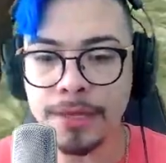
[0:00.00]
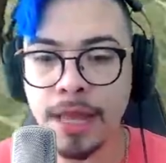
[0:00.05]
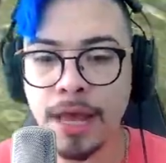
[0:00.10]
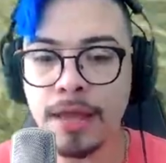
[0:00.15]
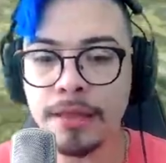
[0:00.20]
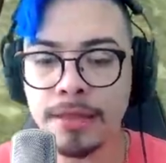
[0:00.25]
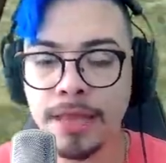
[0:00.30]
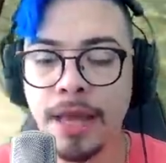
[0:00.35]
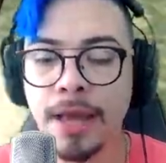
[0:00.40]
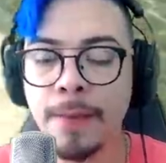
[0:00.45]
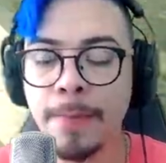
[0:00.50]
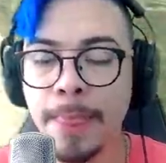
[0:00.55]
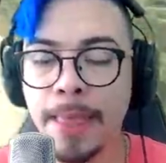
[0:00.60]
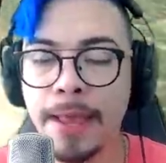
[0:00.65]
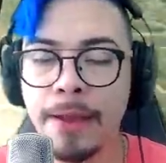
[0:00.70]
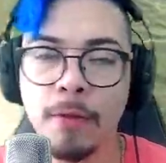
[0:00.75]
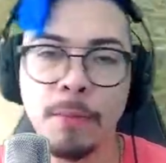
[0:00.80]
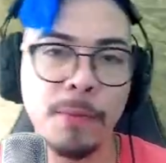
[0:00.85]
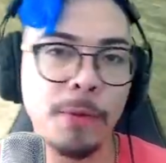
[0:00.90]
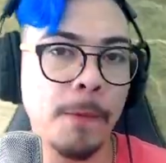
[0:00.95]
tá, tá...
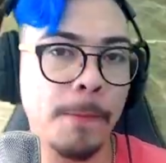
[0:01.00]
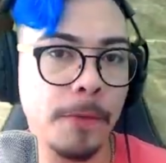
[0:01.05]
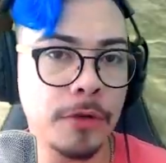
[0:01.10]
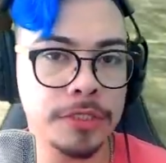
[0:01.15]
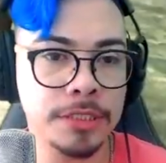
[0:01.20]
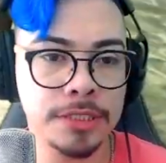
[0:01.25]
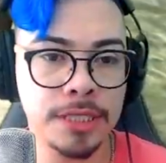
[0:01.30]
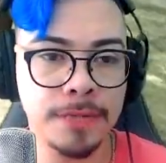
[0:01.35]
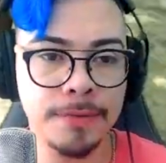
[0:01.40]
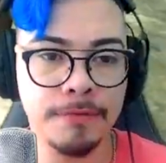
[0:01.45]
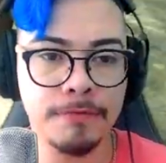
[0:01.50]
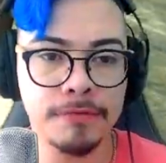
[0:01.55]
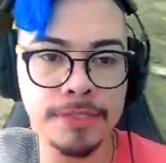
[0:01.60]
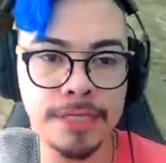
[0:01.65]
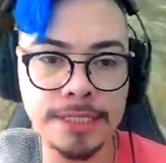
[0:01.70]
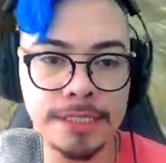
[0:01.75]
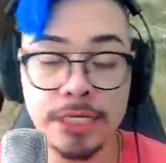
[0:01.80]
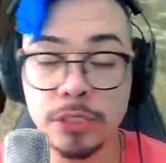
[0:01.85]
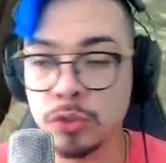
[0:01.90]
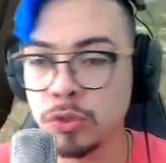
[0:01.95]
Como que eu posso dizer pra vocês? Tá